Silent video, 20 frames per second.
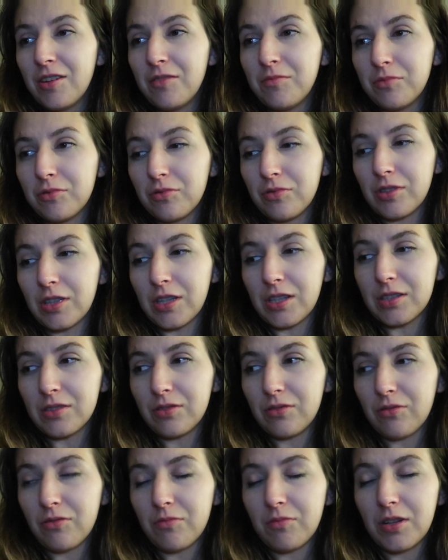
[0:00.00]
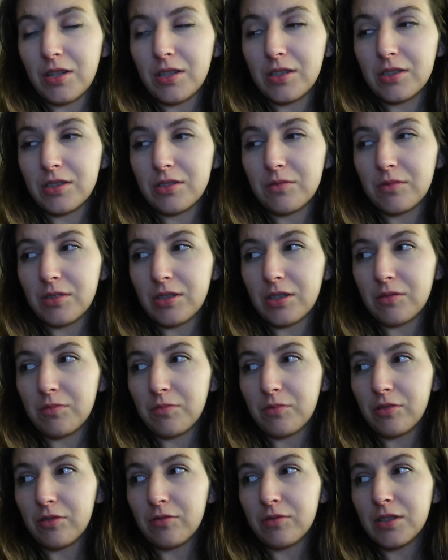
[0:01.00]
Bo to nie jest normalne, że mnie tak
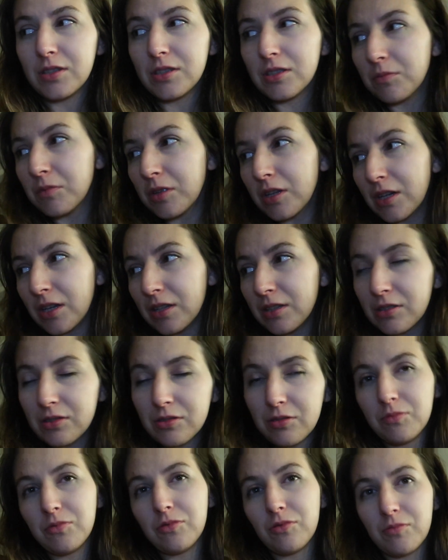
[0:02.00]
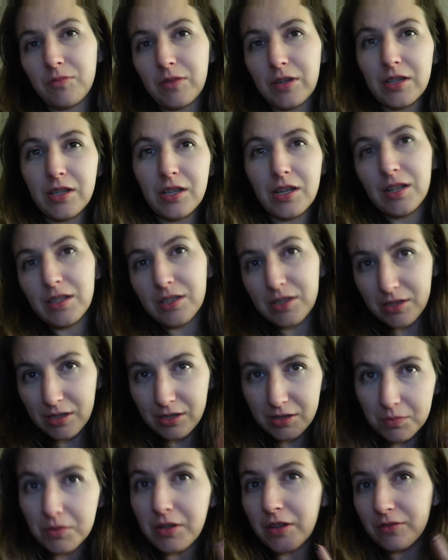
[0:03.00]
boli. W sensie migreny są normalne, ale
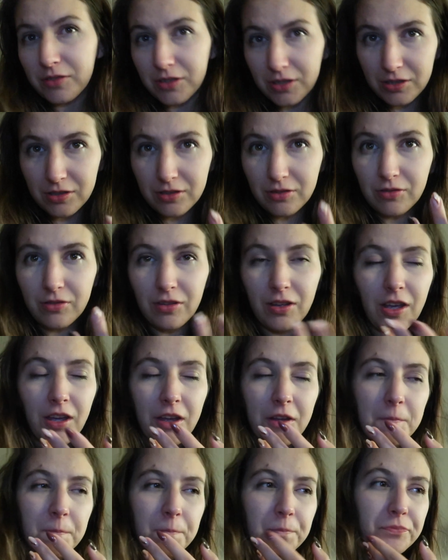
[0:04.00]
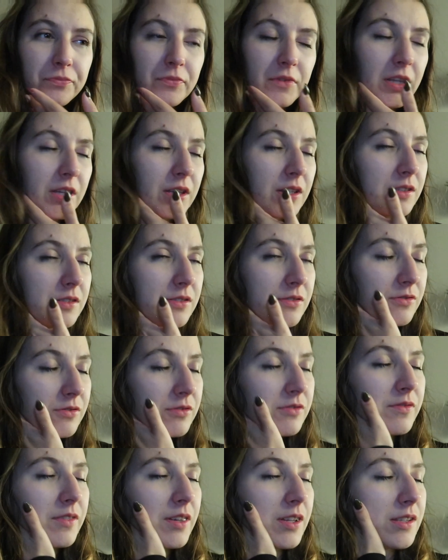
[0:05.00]
trzeba sprawdzić, czy to nie jest
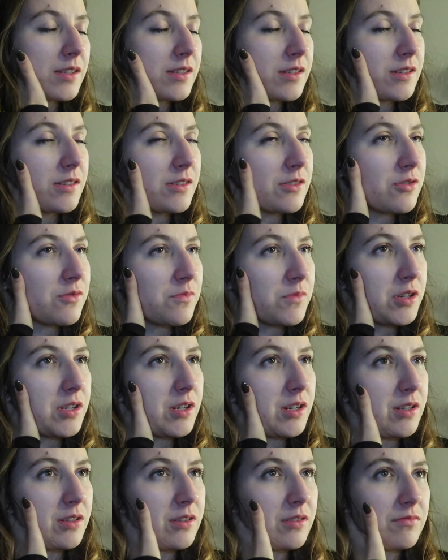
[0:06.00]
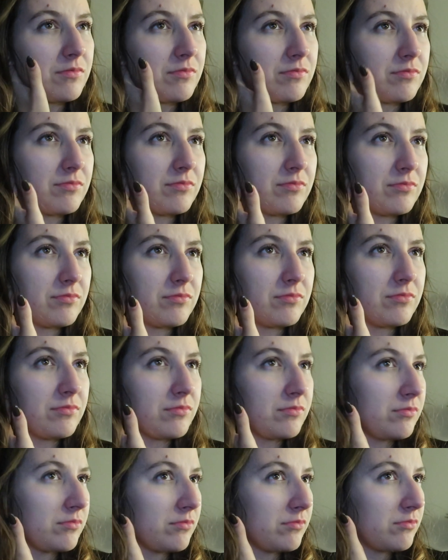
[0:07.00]
coś więcej niż migreny.
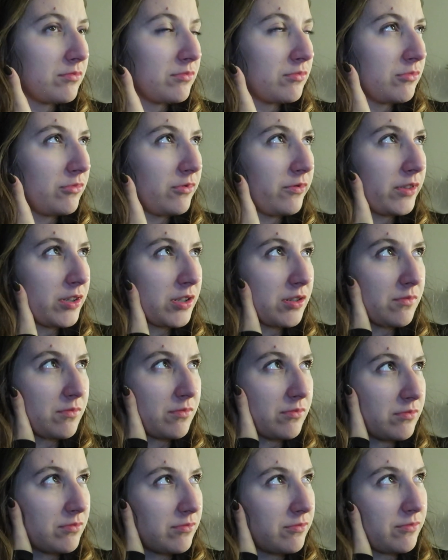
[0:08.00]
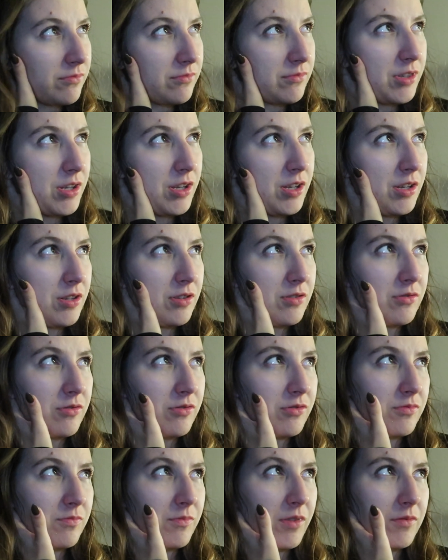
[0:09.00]
Mówię, że
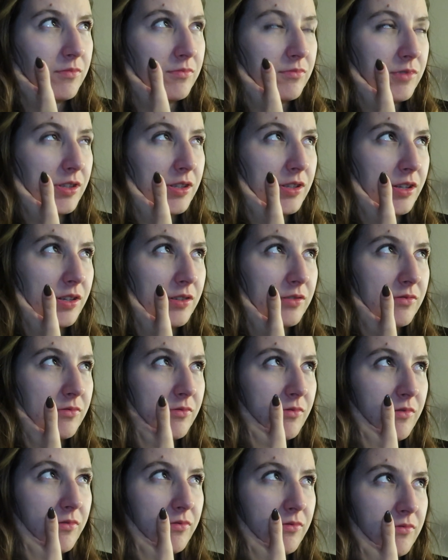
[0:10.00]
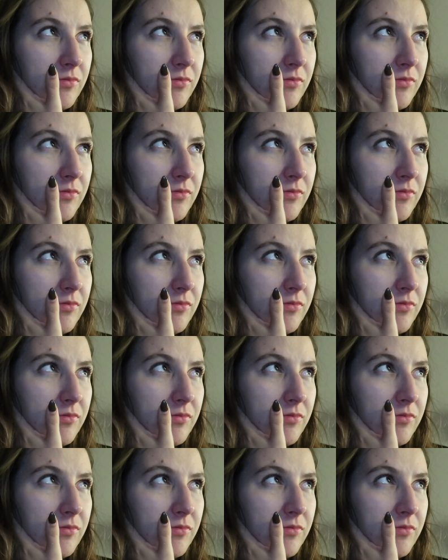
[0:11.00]
coś mam nie tak z głową.